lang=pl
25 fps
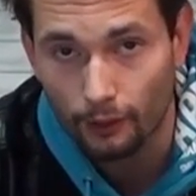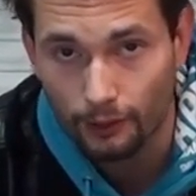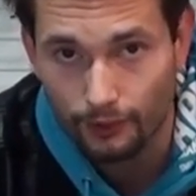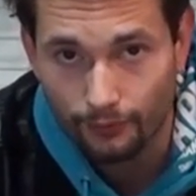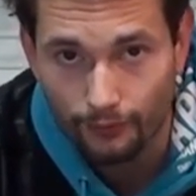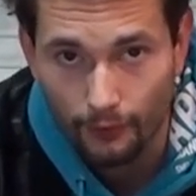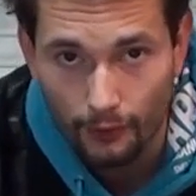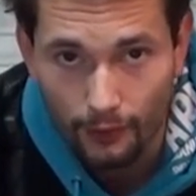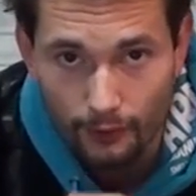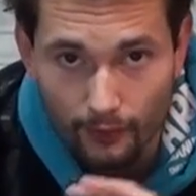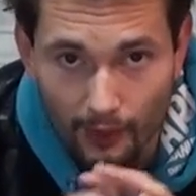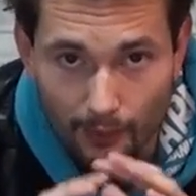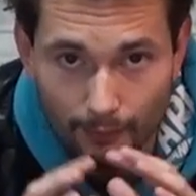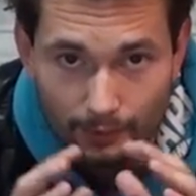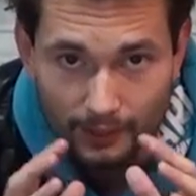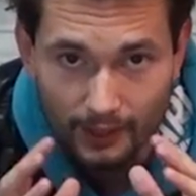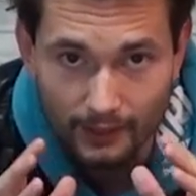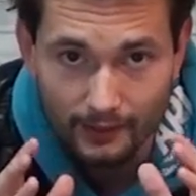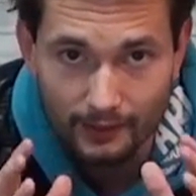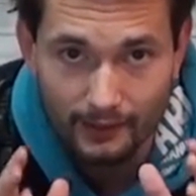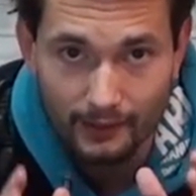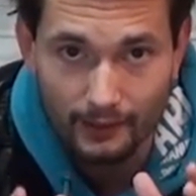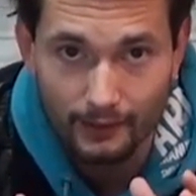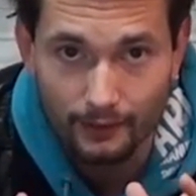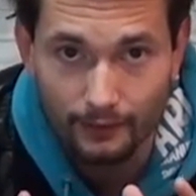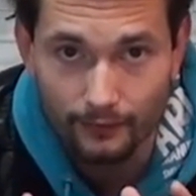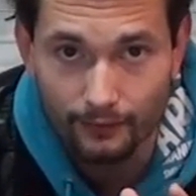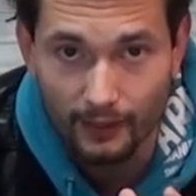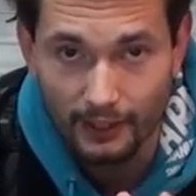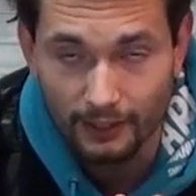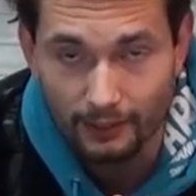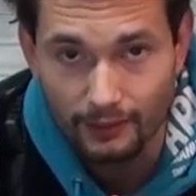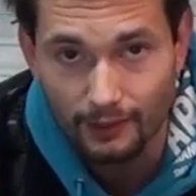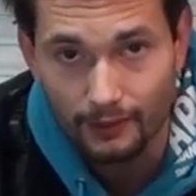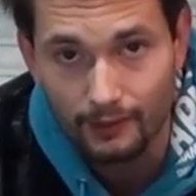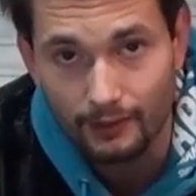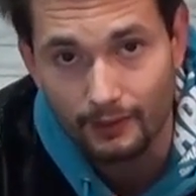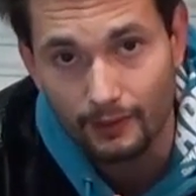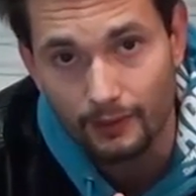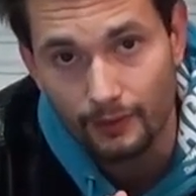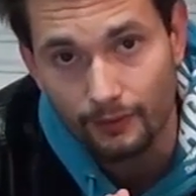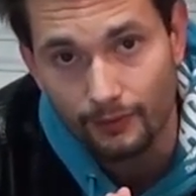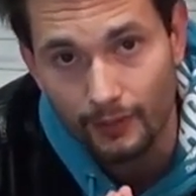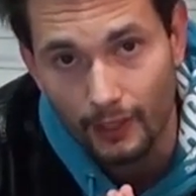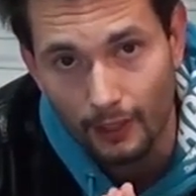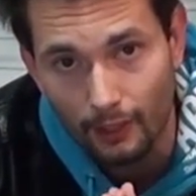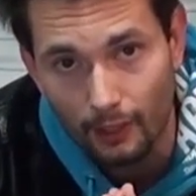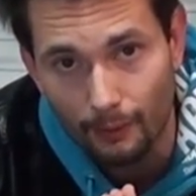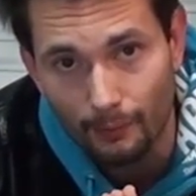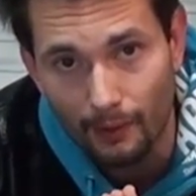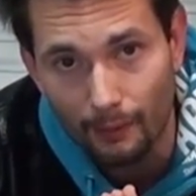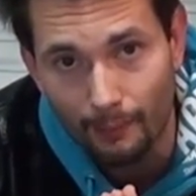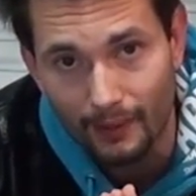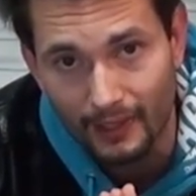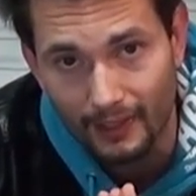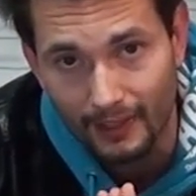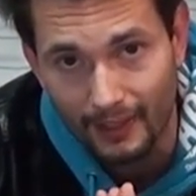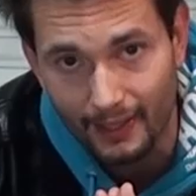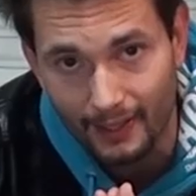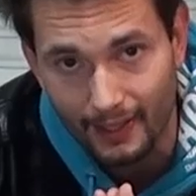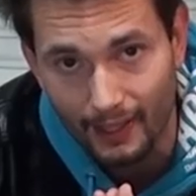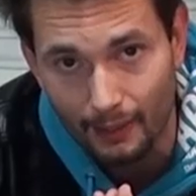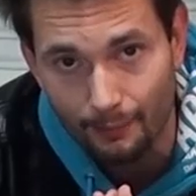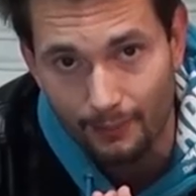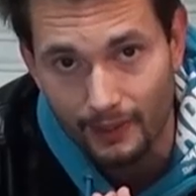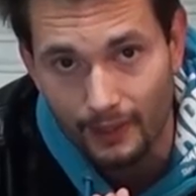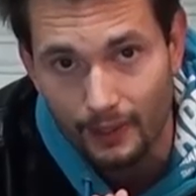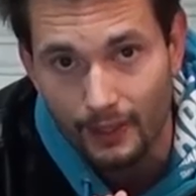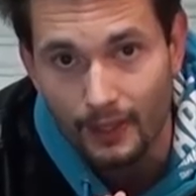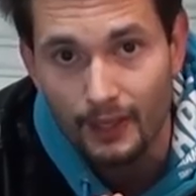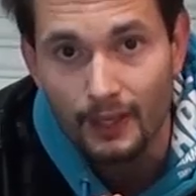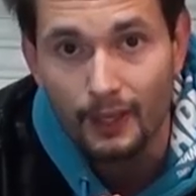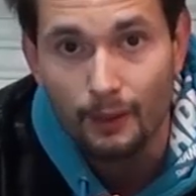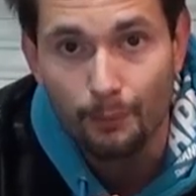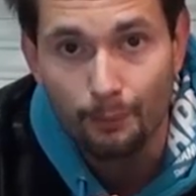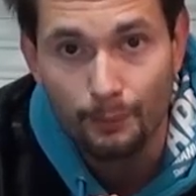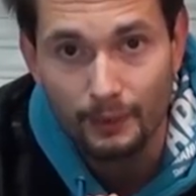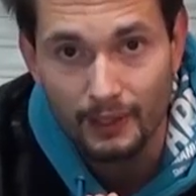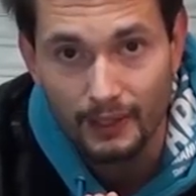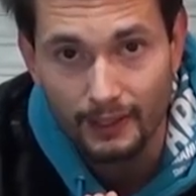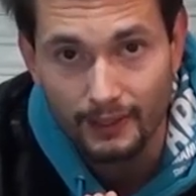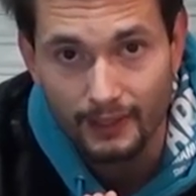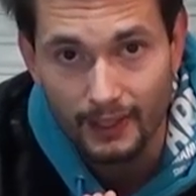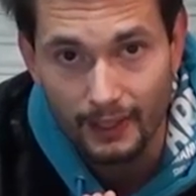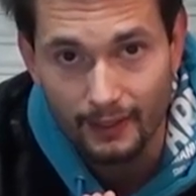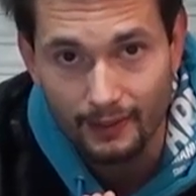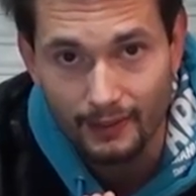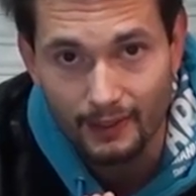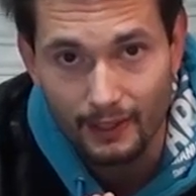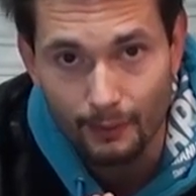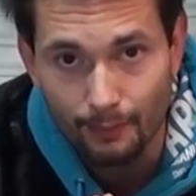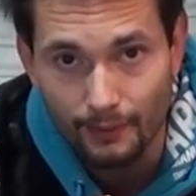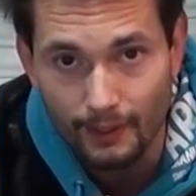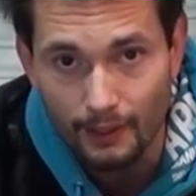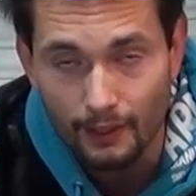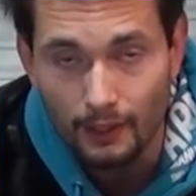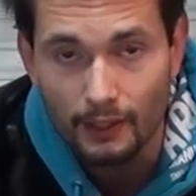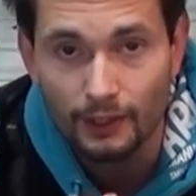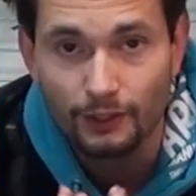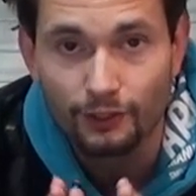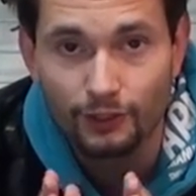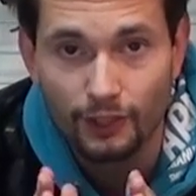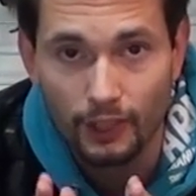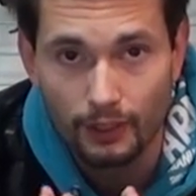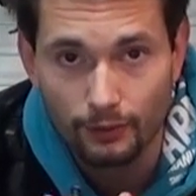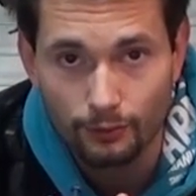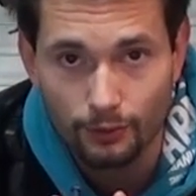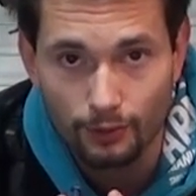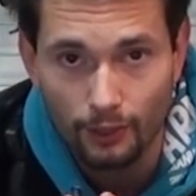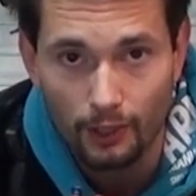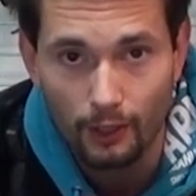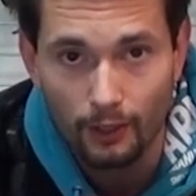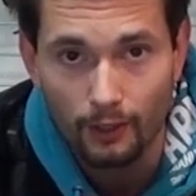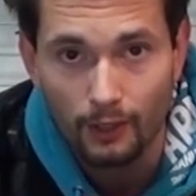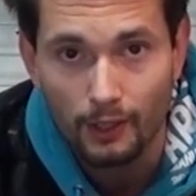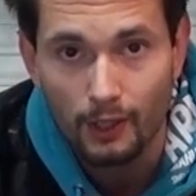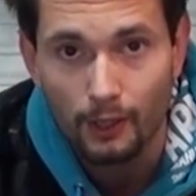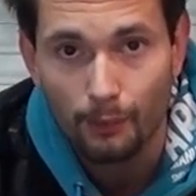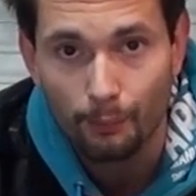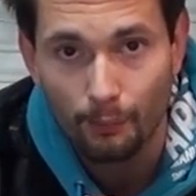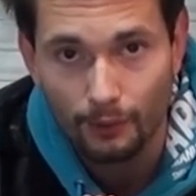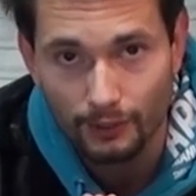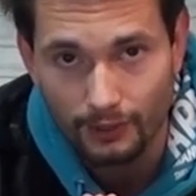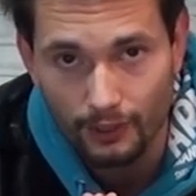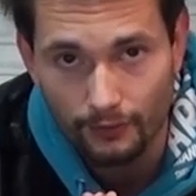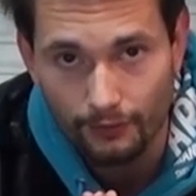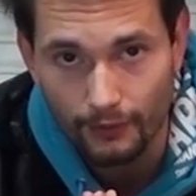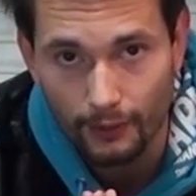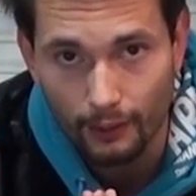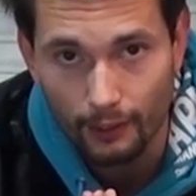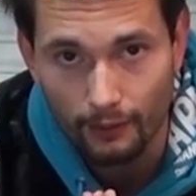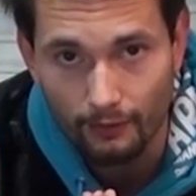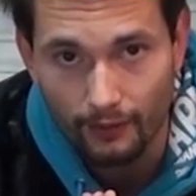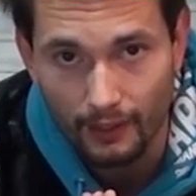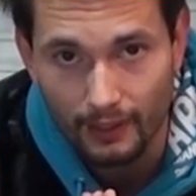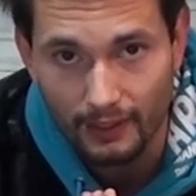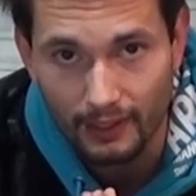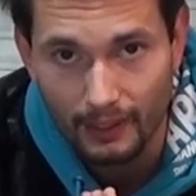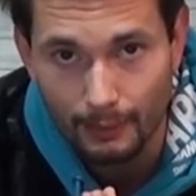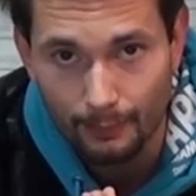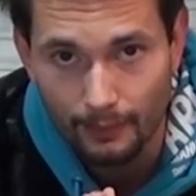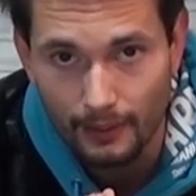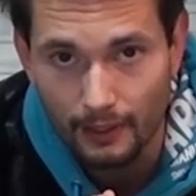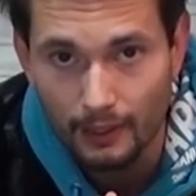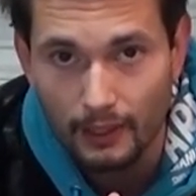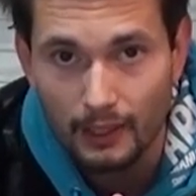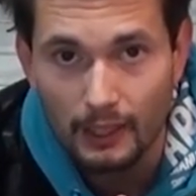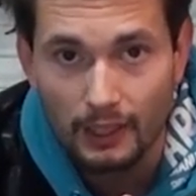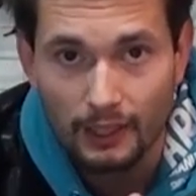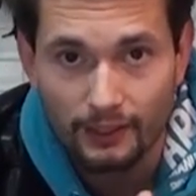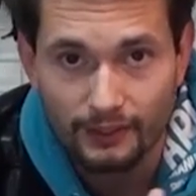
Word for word: Oswoiłem się z, właśnie z wieloma markerami militarnymi, ciężko modyfikowalnymi,